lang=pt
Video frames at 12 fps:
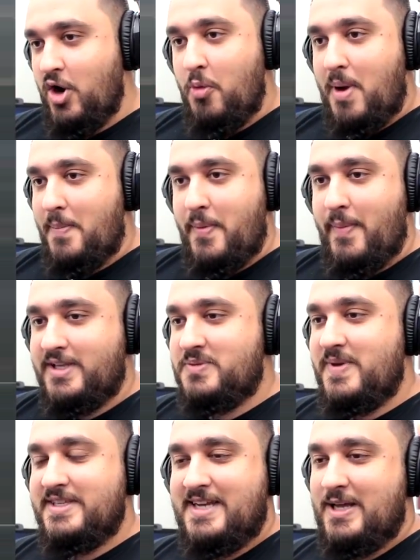já é o mapa mais
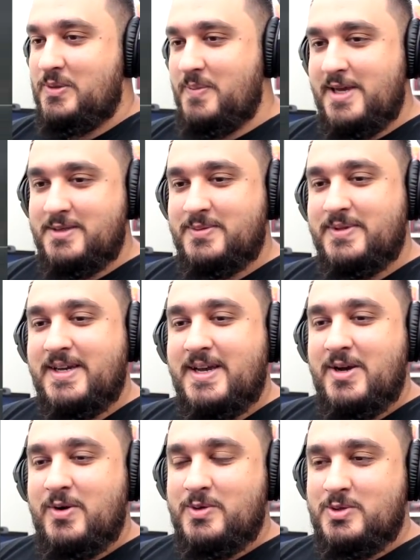pesado mesmo,
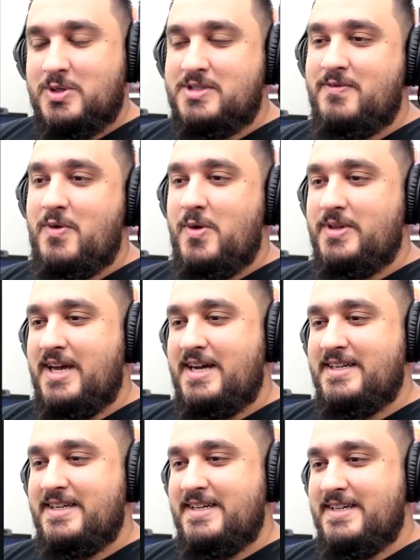os outros vão
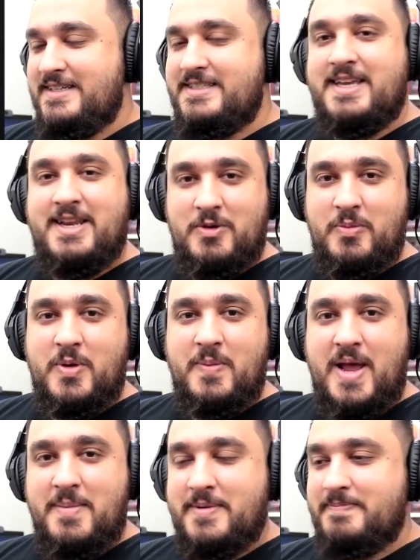rodar sem nenhum
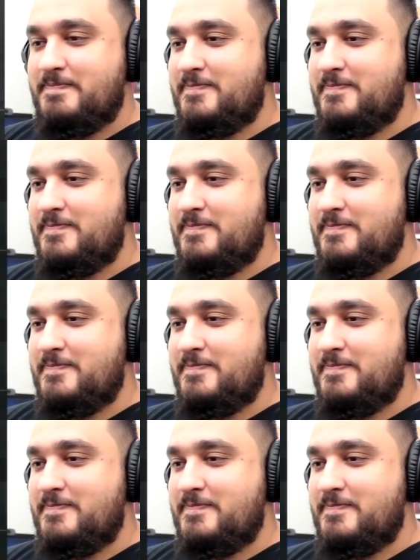problema.